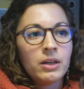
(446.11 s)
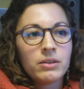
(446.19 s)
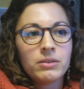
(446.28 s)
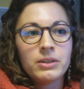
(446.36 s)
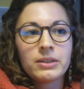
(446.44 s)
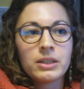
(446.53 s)

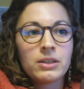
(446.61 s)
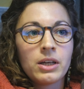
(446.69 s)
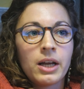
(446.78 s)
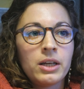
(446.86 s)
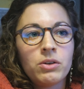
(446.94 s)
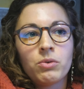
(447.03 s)
ils
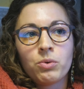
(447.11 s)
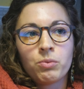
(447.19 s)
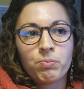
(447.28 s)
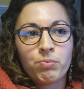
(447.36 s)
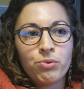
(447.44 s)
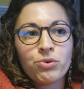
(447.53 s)
étaient allés
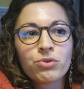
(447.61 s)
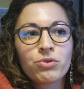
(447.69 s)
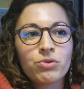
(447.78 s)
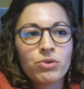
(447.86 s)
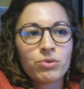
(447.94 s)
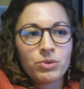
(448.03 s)
au plus au
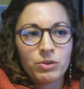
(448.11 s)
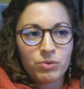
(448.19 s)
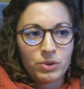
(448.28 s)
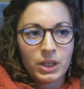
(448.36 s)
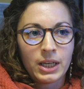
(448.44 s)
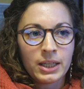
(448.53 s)
sud au
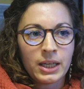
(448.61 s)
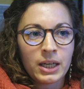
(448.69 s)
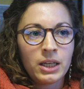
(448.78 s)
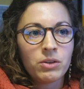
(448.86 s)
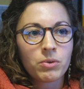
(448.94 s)
niveau des Canaries,